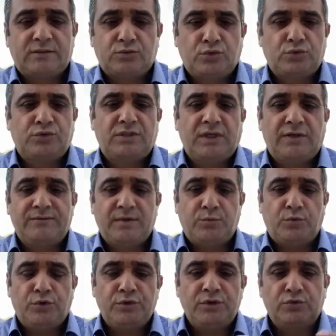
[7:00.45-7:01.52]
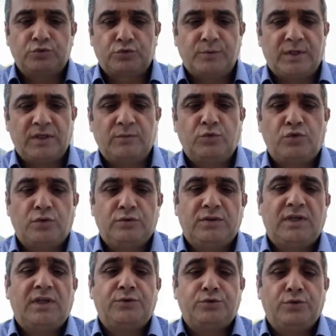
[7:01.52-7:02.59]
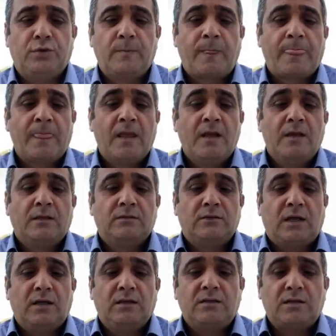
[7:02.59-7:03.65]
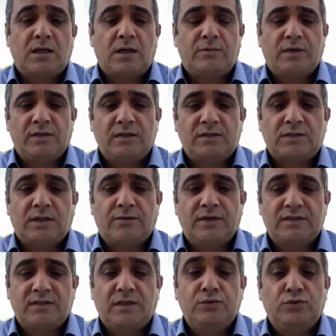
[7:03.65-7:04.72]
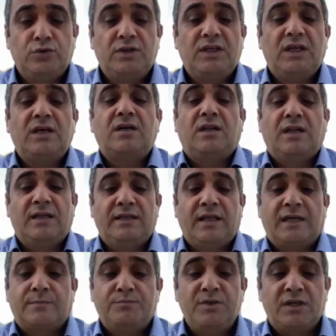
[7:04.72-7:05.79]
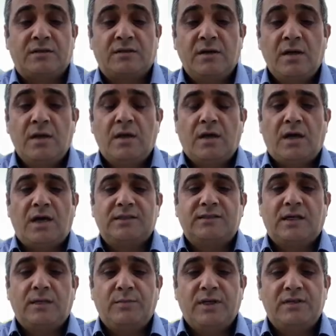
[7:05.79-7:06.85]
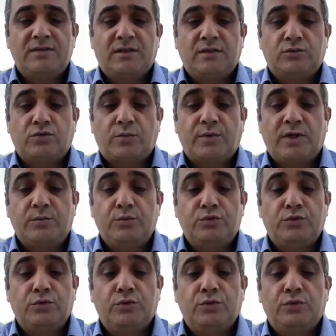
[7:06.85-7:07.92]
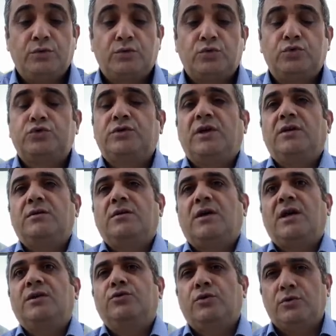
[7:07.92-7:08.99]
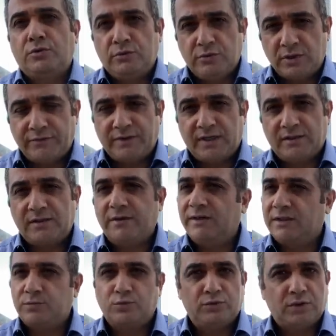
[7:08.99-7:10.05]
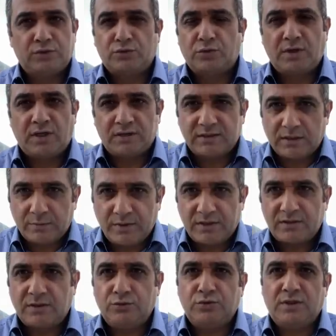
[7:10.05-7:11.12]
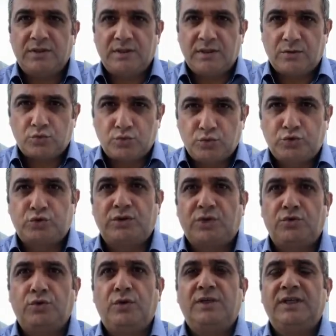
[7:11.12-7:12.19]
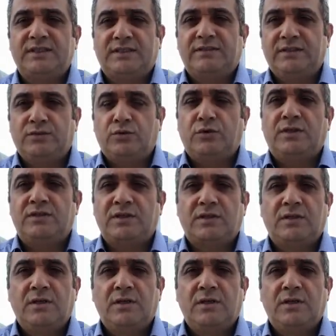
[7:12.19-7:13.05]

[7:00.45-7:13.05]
Rusya ve bölge uzmanı bu konuda ne diyor? Dağlık Karabağ'daki savaştan Türkiye'ye kalanlar 1. Azerbaycan'ın toprak bütünlüğünü Rusya'nın garantörlüğüne verdi. Evet bundan sonra Azerbaycan üzerinde Rusya gölgesi olacak.